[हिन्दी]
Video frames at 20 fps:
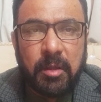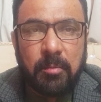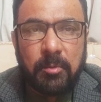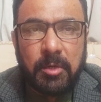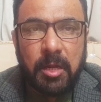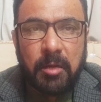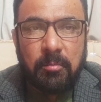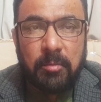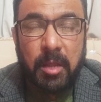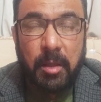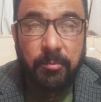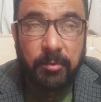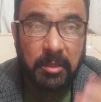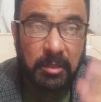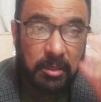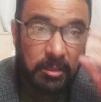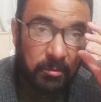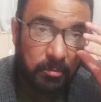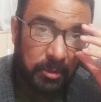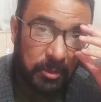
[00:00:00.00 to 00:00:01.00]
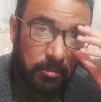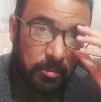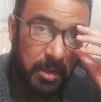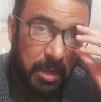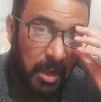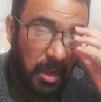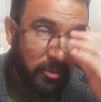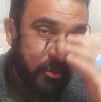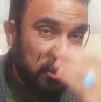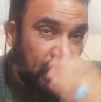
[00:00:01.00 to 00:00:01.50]
कामरान में आपकी खिदमत में
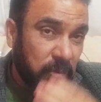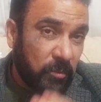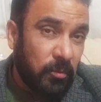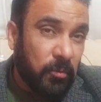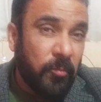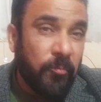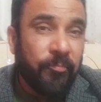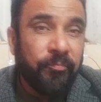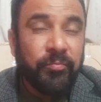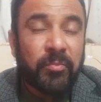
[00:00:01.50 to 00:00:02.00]
हाजिर हूँ